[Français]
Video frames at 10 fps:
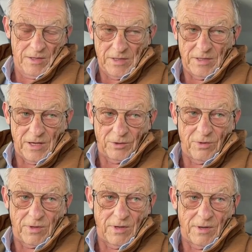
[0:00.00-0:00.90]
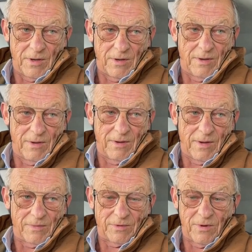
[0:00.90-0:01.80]
c'était un truc
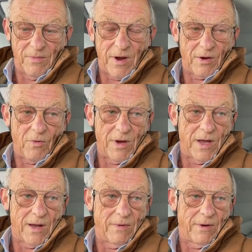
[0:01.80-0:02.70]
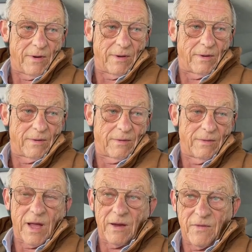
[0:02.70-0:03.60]
euh, absolument incroyable euh,
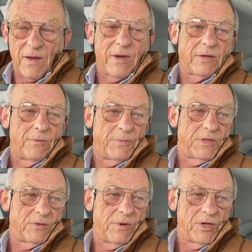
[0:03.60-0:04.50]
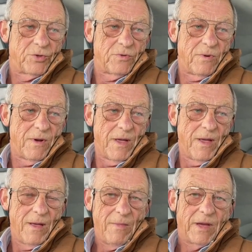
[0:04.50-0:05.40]
qu'on arrivait à mettre en piste tous les jours,
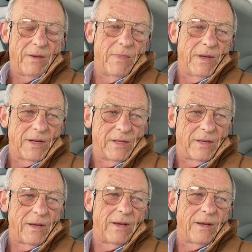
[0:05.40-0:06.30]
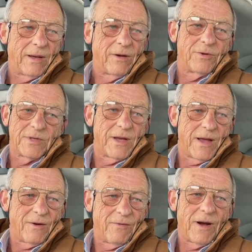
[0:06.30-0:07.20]
mais qui méritait quelques
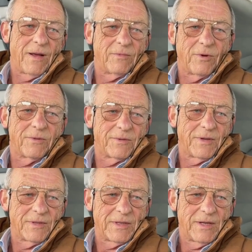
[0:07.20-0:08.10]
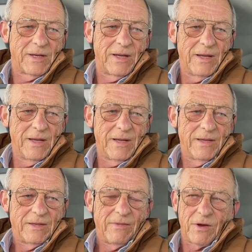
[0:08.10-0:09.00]
égards. Donc
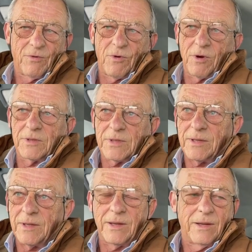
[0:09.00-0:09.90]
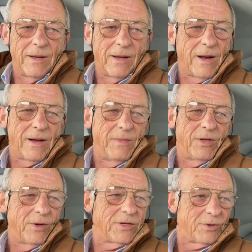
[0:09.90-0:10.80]
c'est vrai qu'on compte, c'était à la
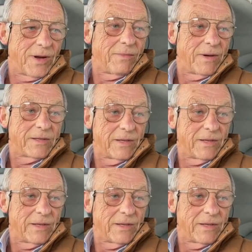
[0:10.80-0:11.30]
limite du raisonnable.